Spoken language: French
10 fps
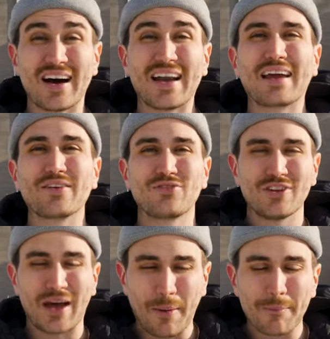dans la
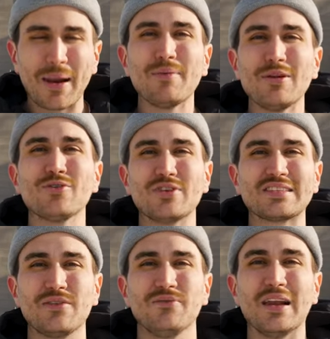Rive-Sud, en plein milieu de
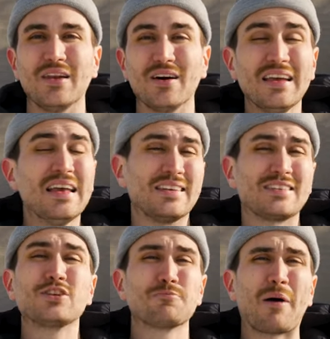cette ville-là. Et ce
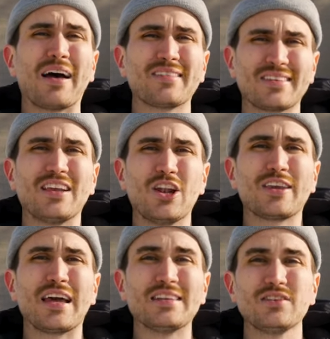qui se passe, c'est que c'est
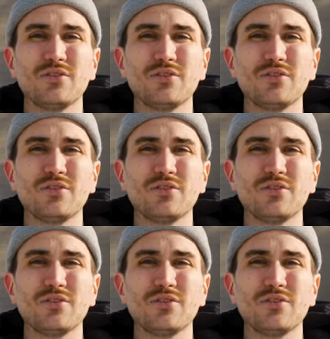localisé